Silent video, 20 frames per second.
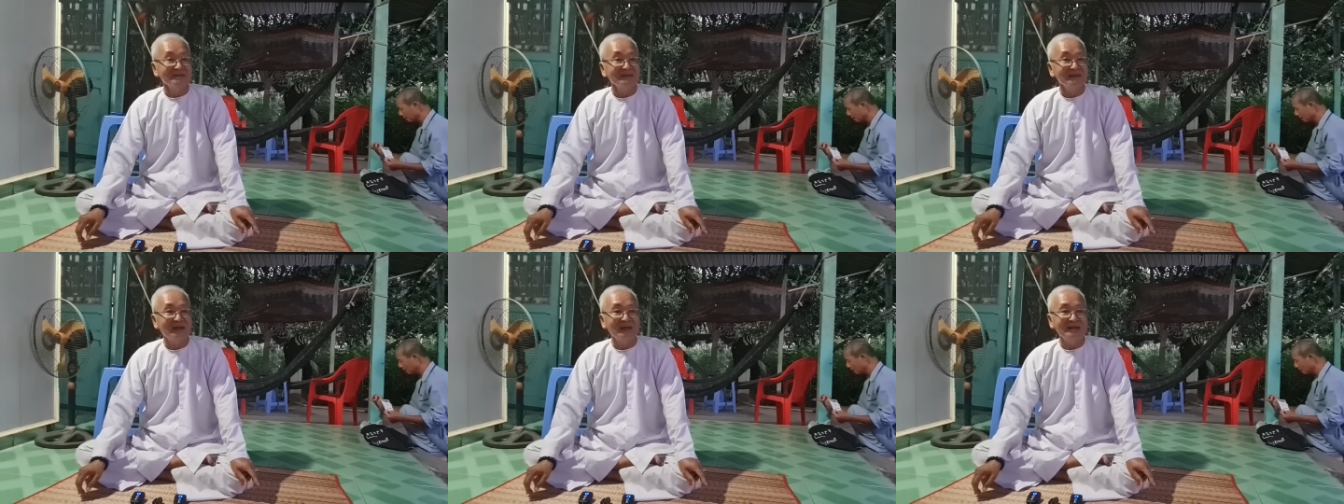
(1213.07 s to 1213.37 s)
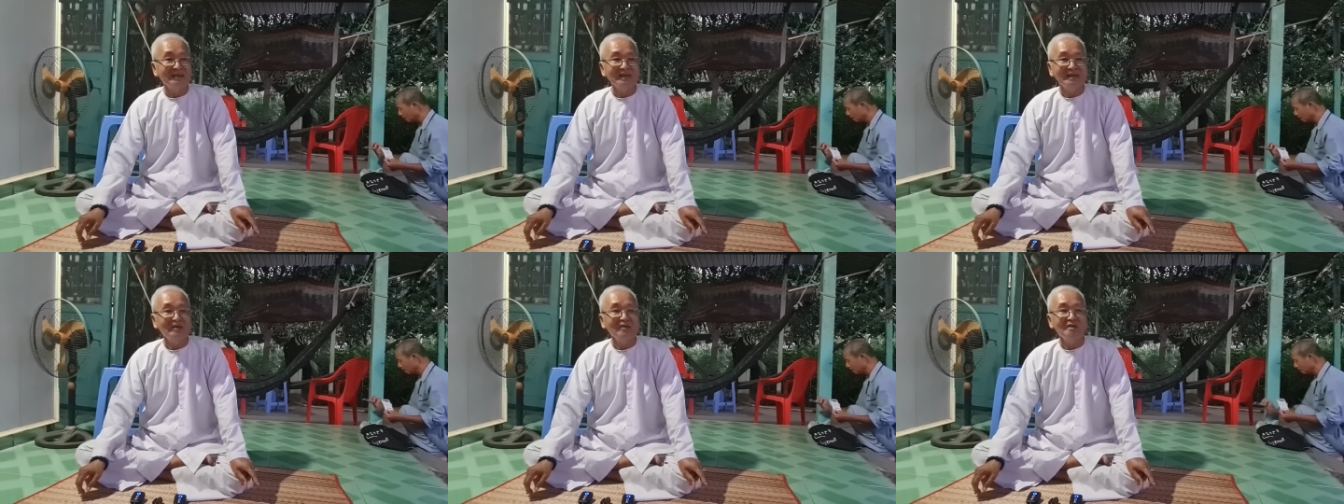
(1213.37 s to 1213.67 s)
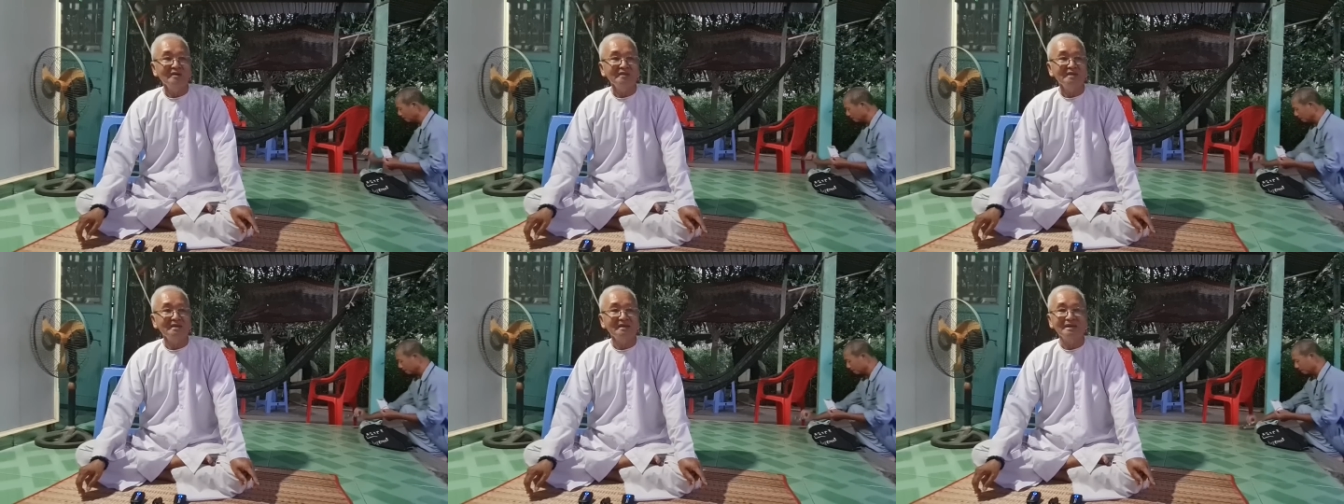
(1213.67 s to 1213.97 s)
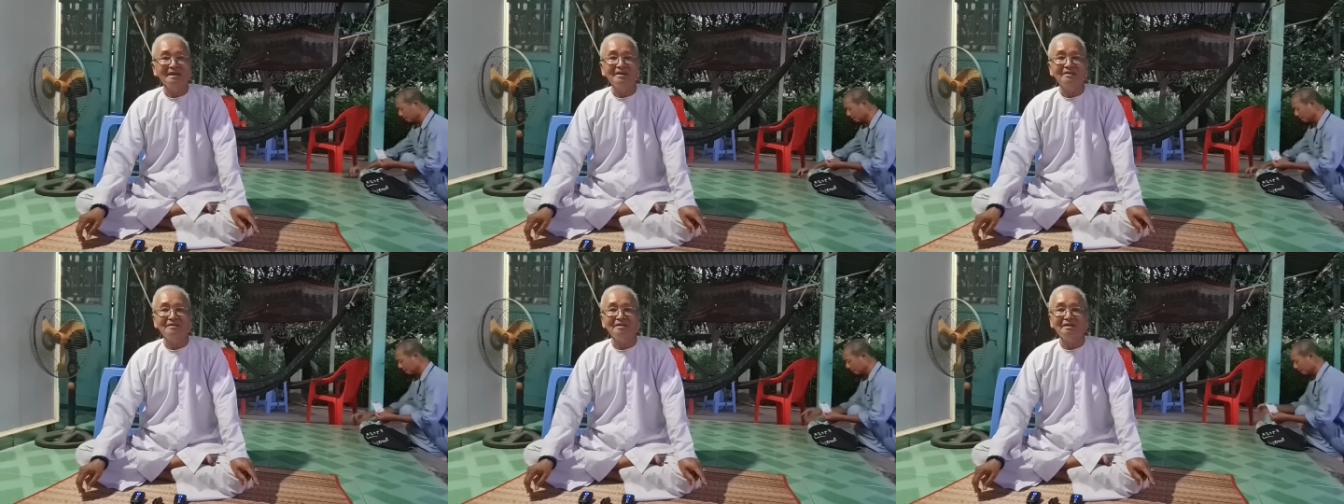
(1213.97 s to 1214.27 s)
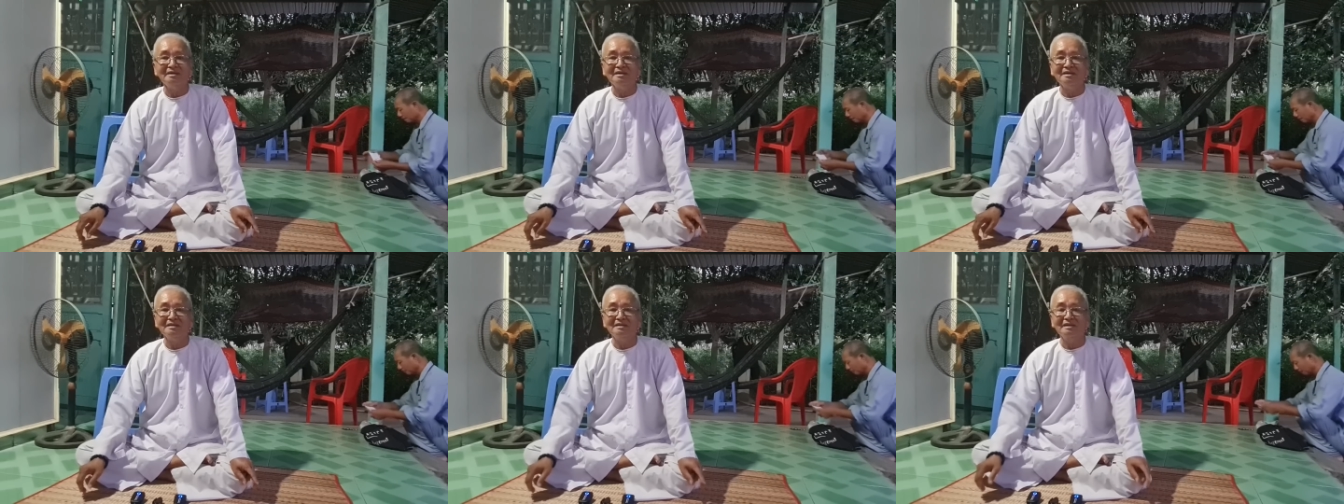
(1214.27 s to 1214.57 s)
tất cả những cái đó thì cái
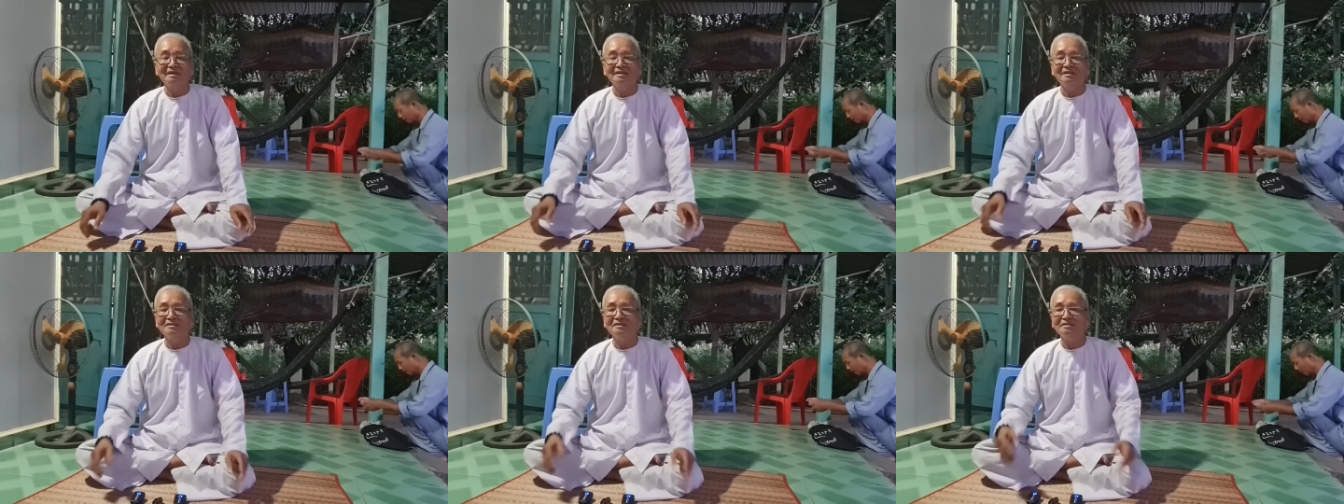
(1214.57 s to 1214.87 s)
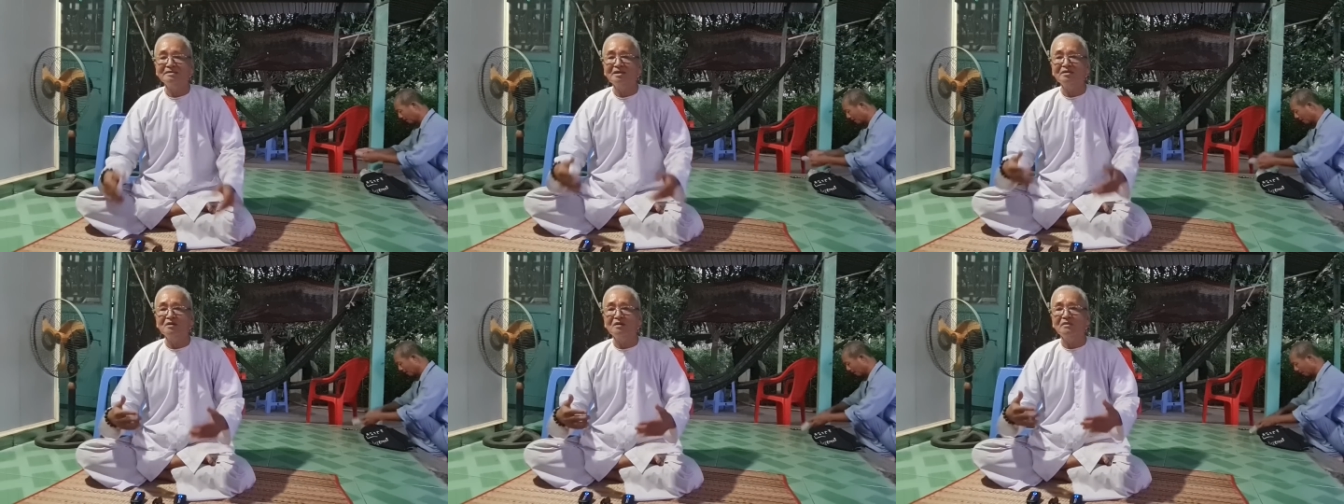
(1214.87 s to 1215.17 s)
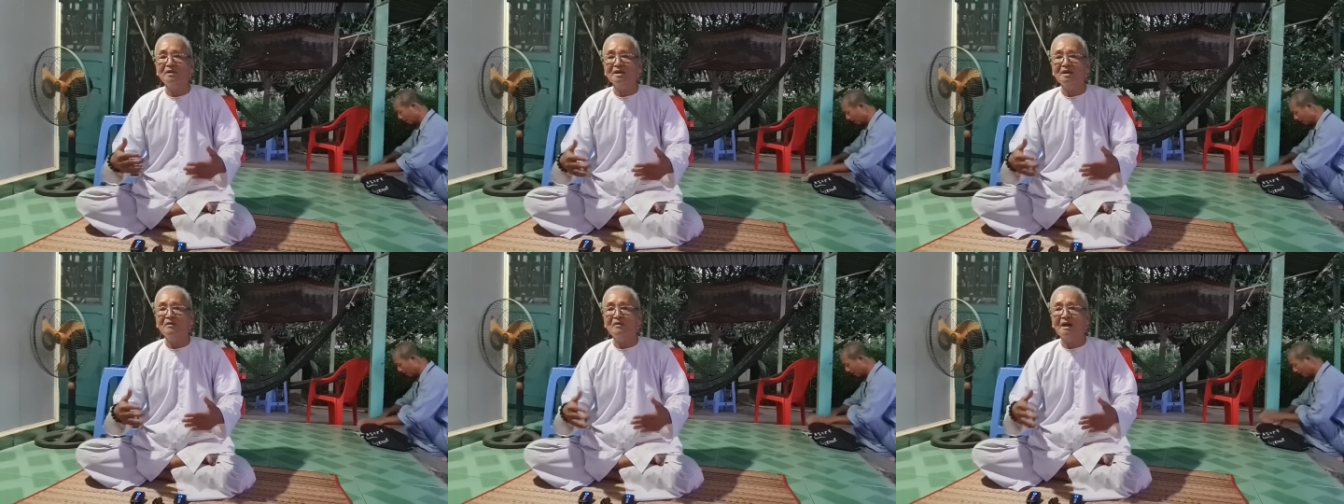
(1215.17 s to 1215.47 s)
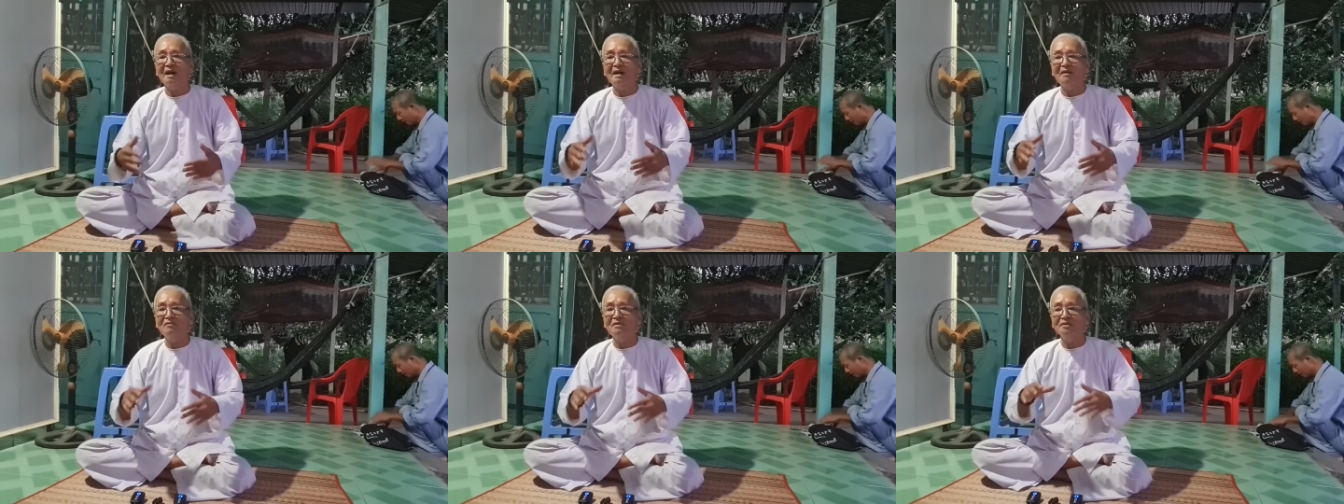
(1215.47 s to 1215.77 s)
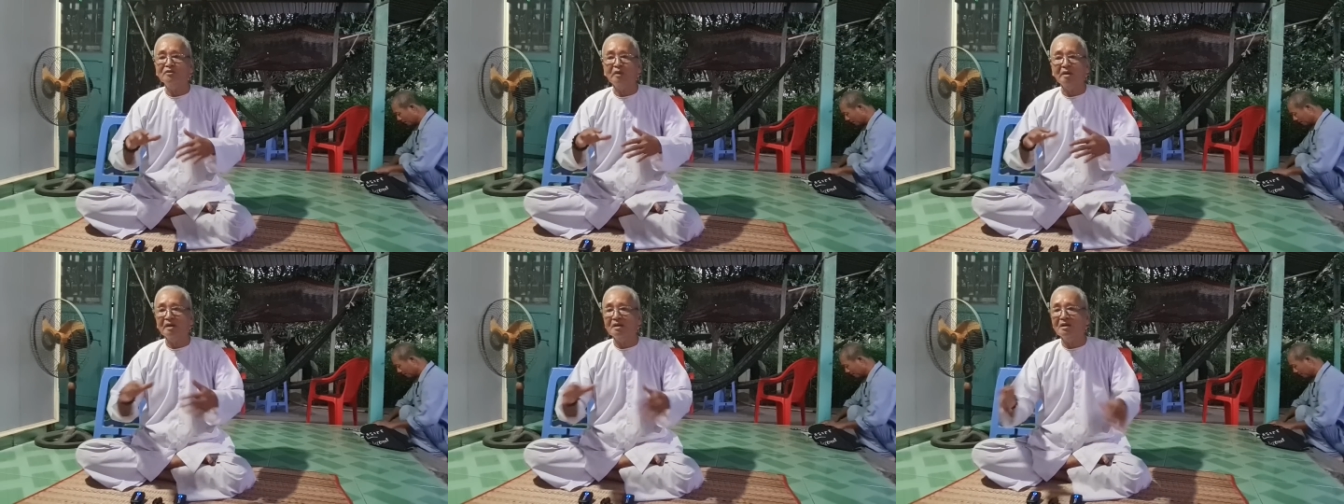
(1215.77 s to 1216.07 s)
người cái người tín đồ Phật giáo hảo
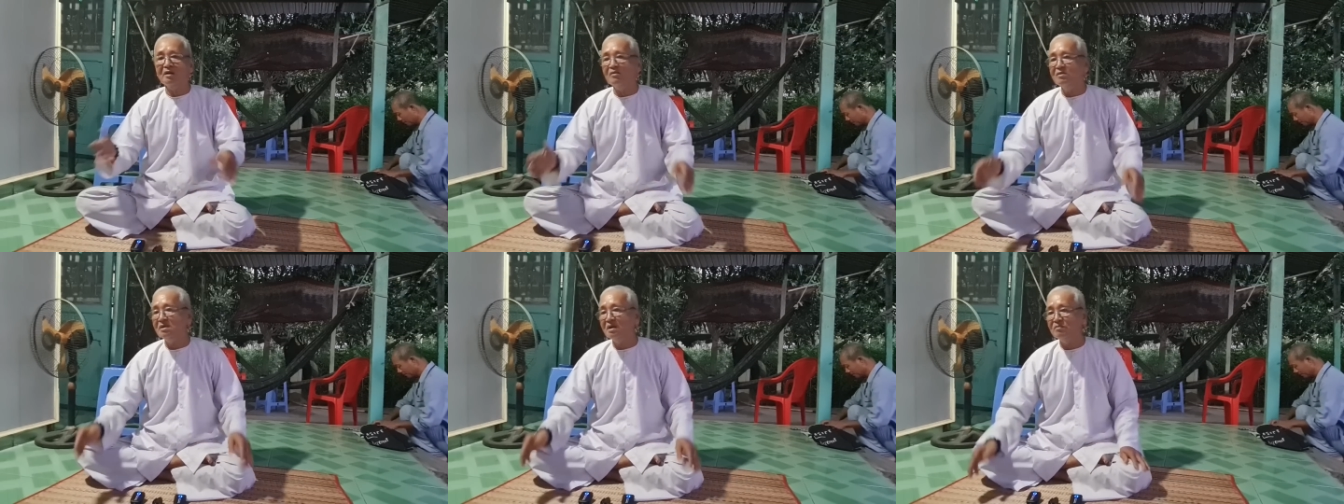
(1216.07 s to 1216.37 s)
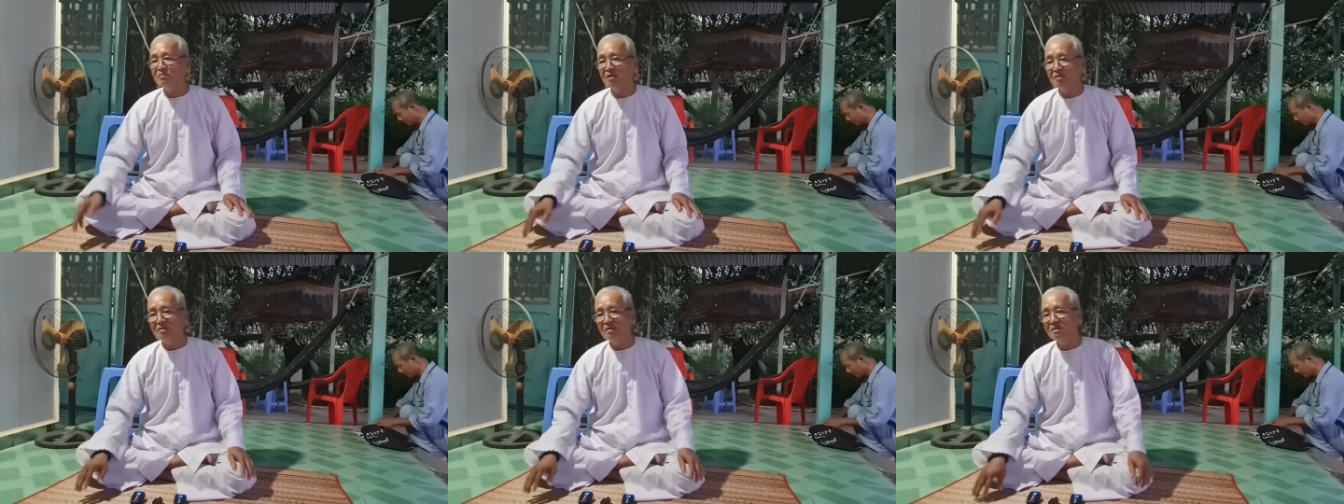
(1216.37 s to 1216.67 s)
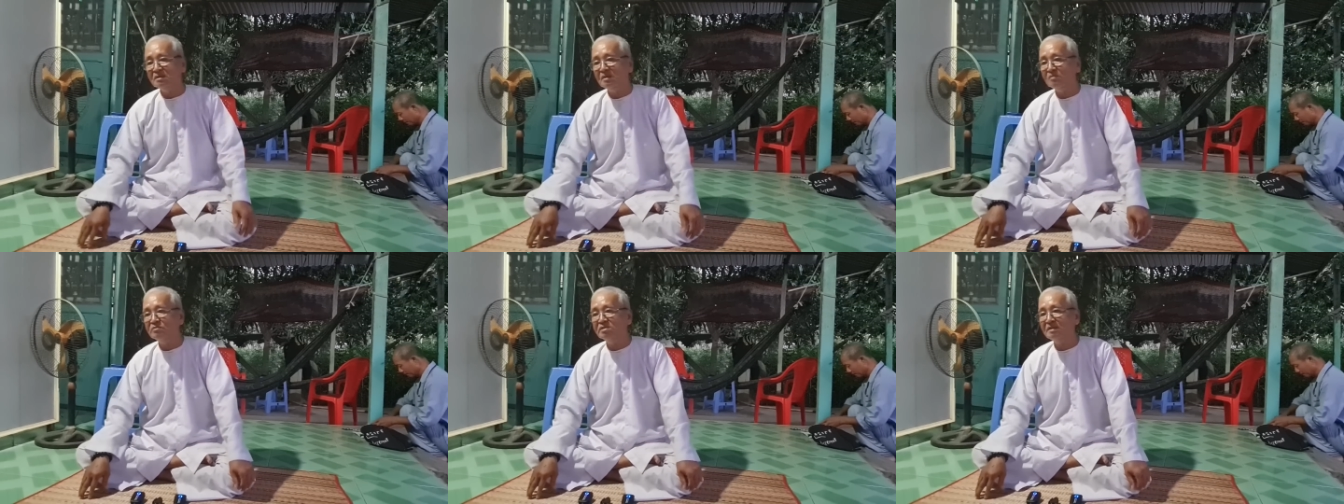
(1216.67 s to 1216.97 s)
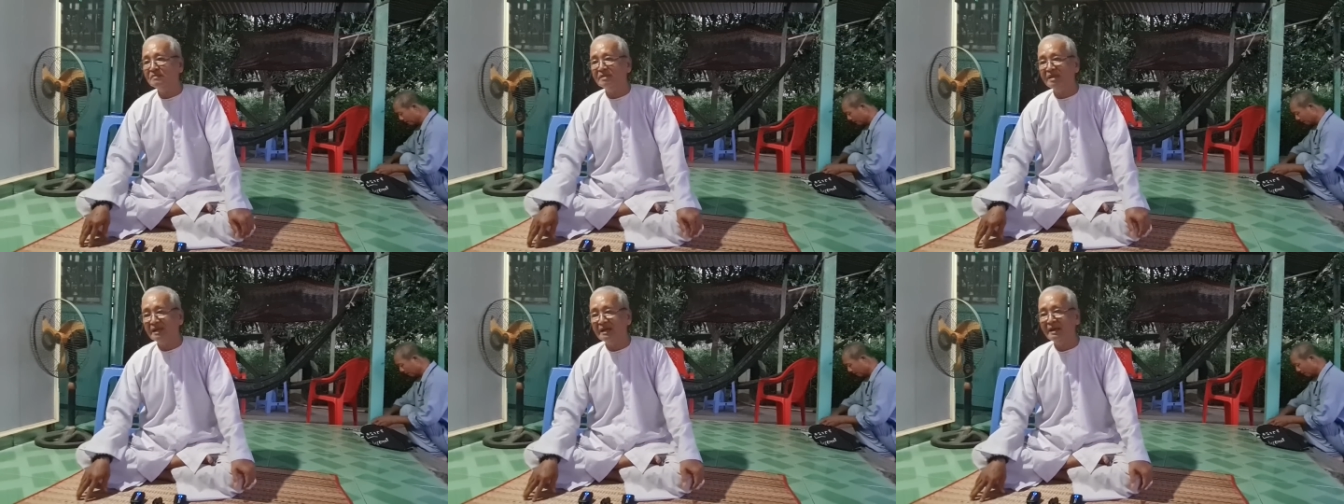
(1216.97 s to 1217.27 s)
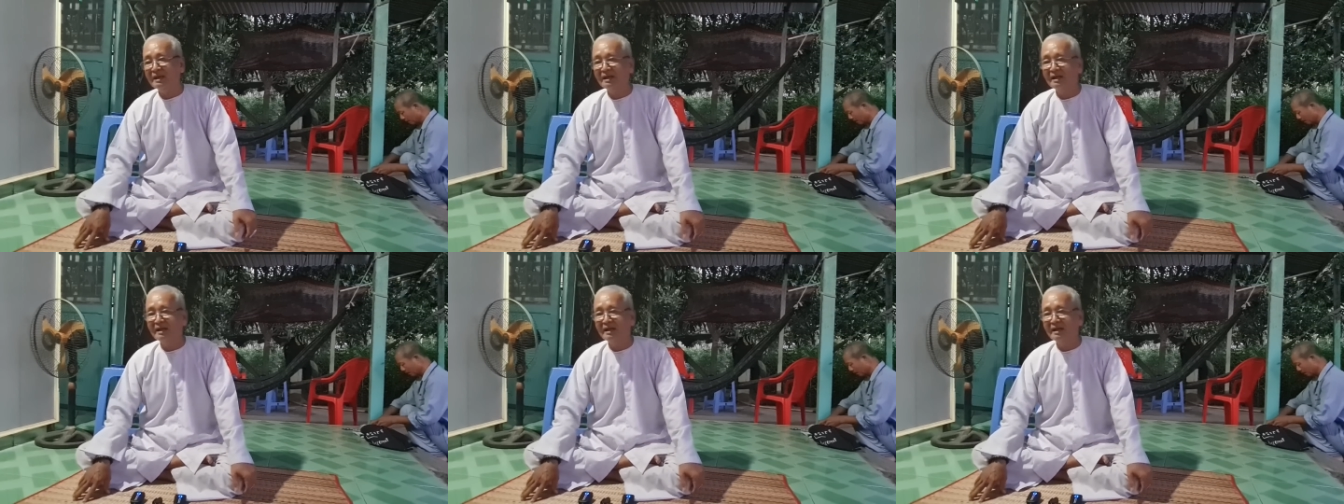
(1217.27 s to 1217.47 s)
là tuyệt đối không có không tham gia